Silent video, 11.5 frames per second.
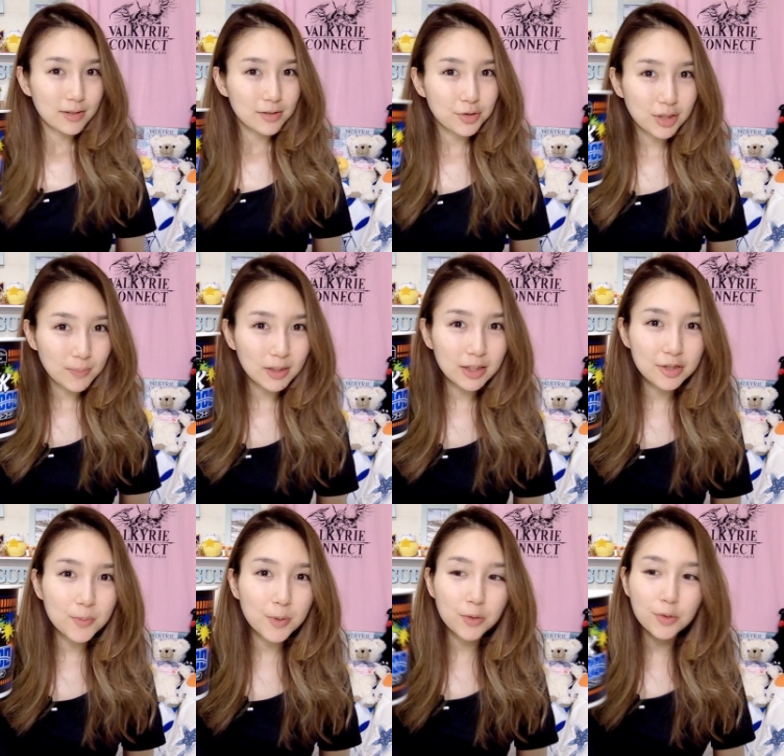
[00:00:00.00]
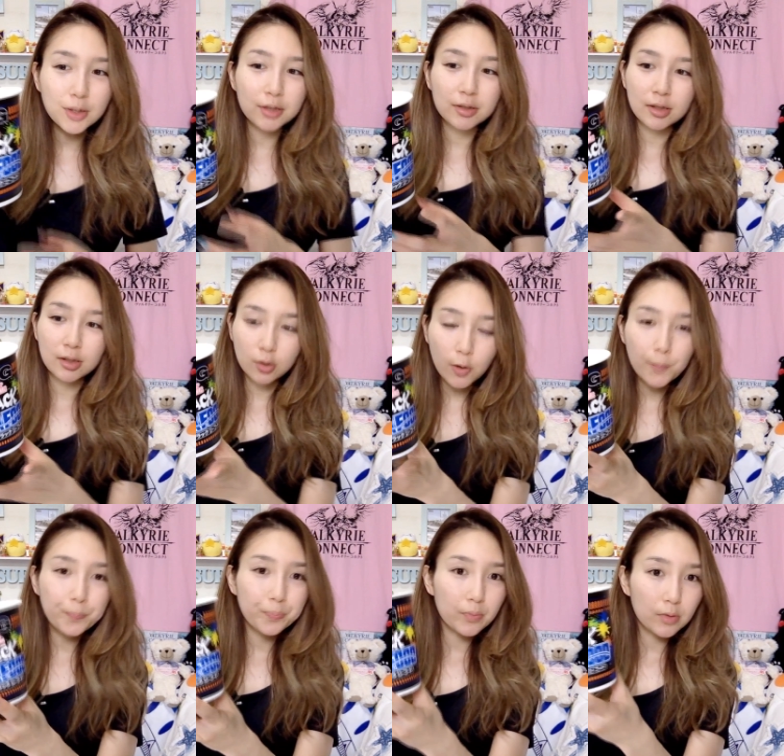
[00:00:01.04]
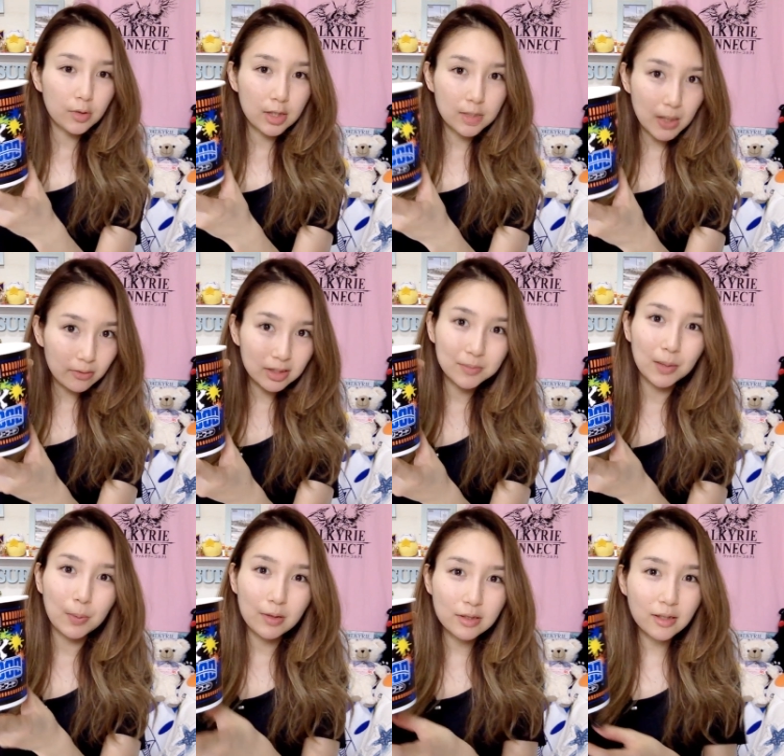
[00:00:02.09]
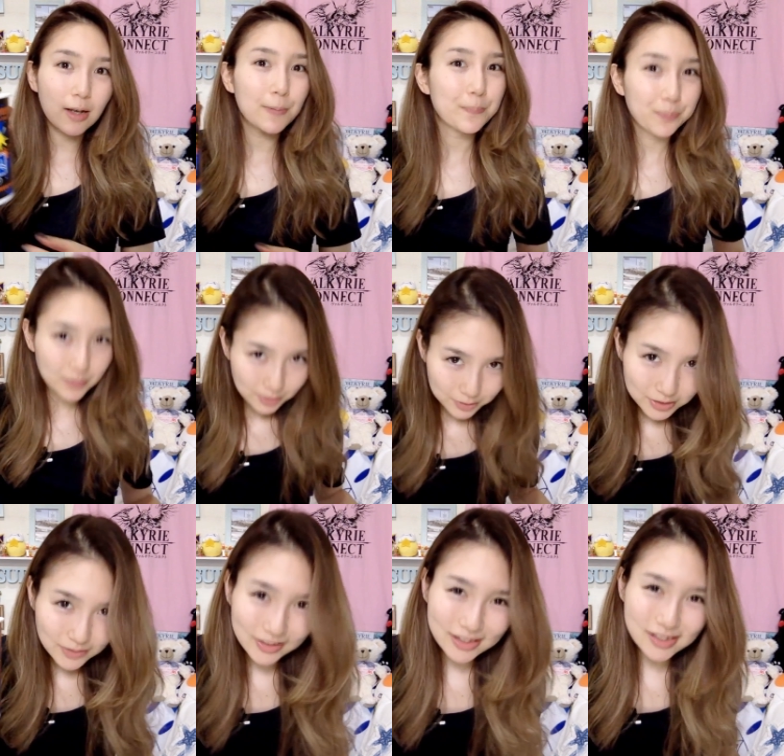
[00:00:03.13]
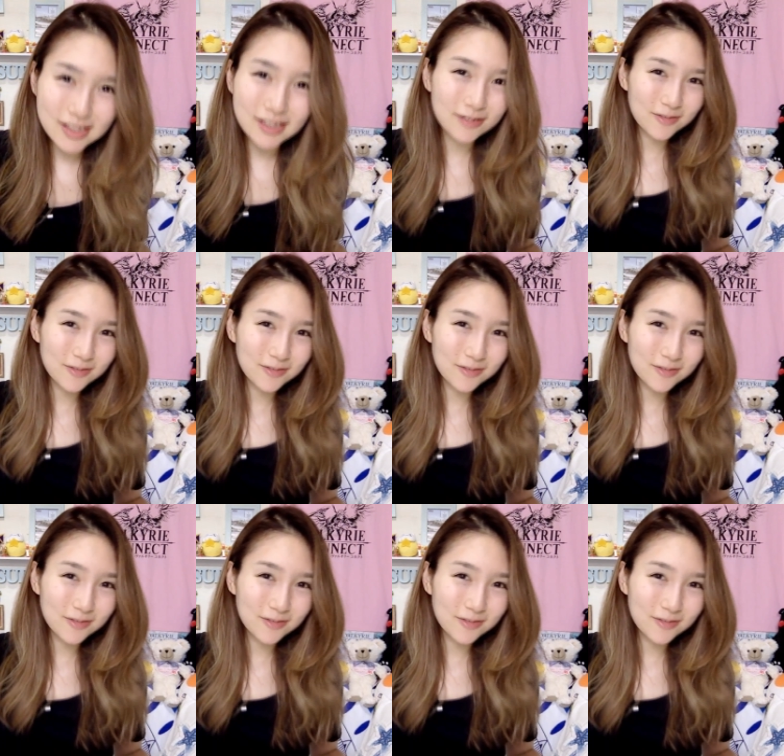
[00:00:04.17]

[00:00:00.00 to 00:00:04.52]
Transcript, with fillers: ちょっとね、まだスープ残ってるんですけど、とりあえず麺を全部食べました。ごちそうさまです。